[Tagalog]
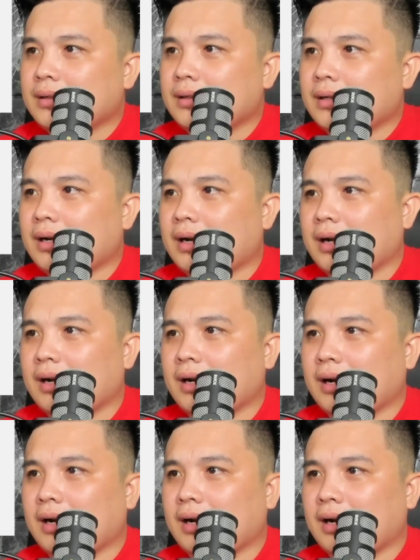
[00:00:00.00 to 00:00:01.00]
Uh,
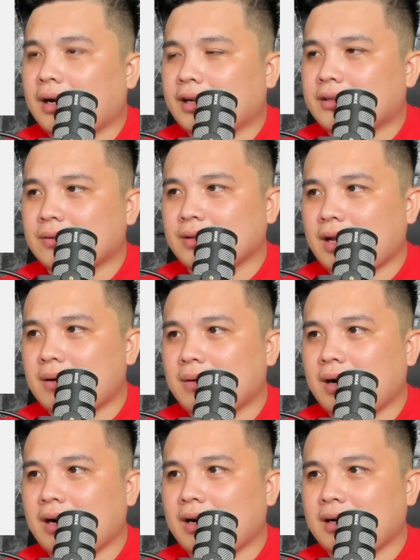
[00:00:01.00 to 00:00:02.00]
ah, itong
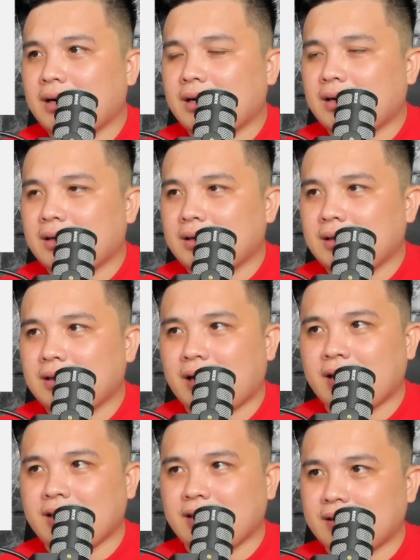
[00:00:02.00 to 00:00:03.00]
dalawang
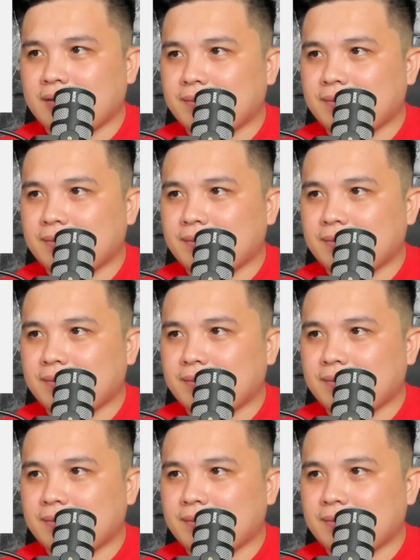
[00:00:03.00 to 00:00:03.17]
line.